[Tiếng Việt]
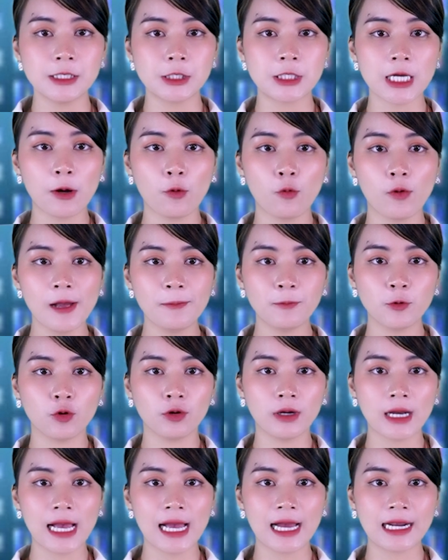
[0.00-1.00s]
Trang web của
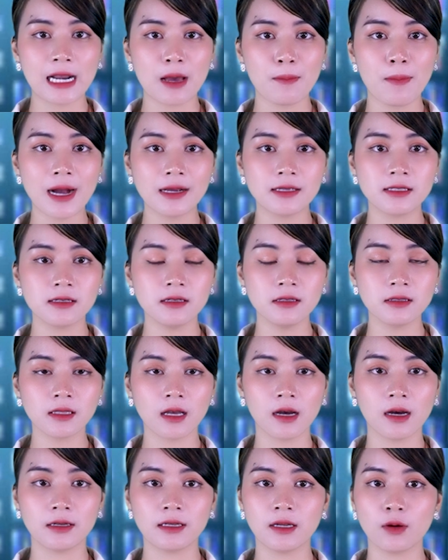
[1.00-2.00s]
Nga đã bắt chước
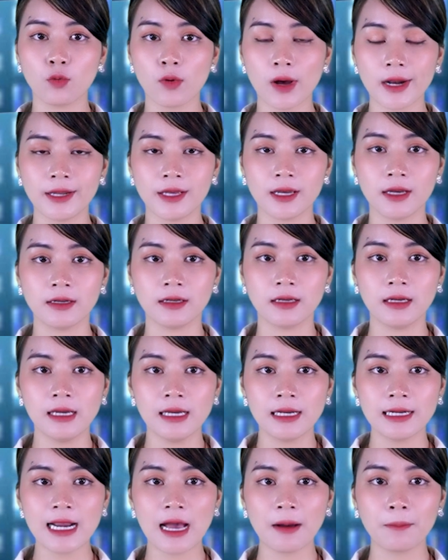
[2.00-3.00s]
tờ The Guardian
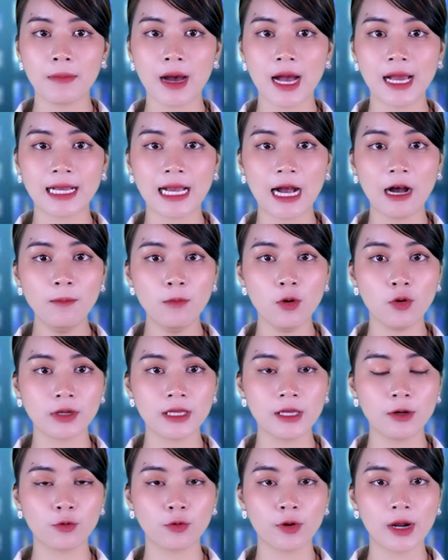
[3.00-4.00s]
đăng bài cáo buộc
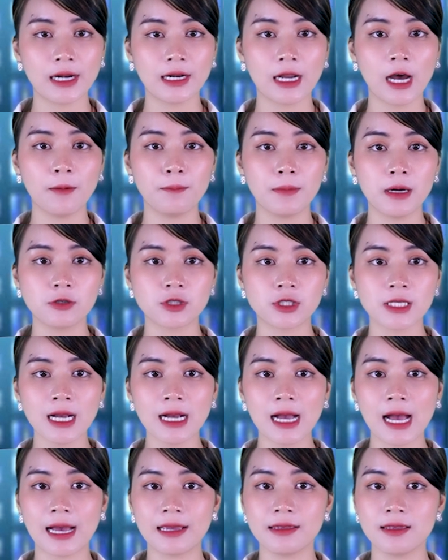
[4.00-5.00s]
Ukraine âm mưu
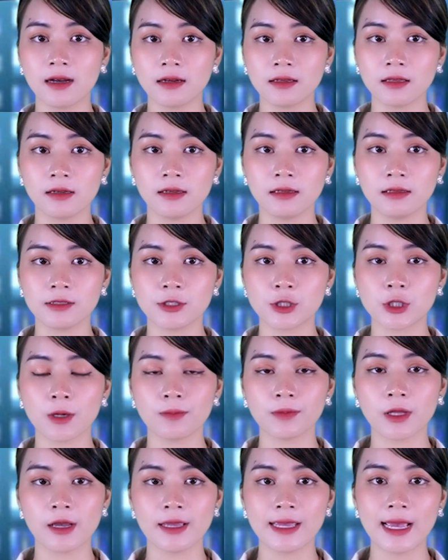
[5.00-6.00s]
sát hại dân thường
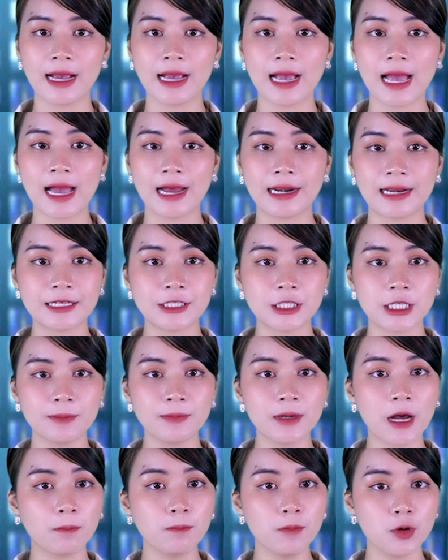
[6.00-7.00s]
trong thời gian Nga đã
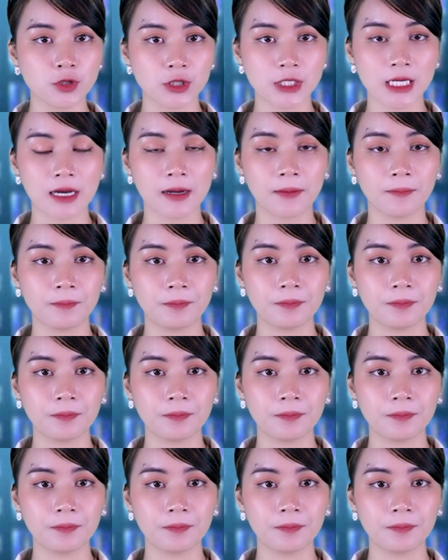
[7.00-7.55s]
chiếm đóng Bucha.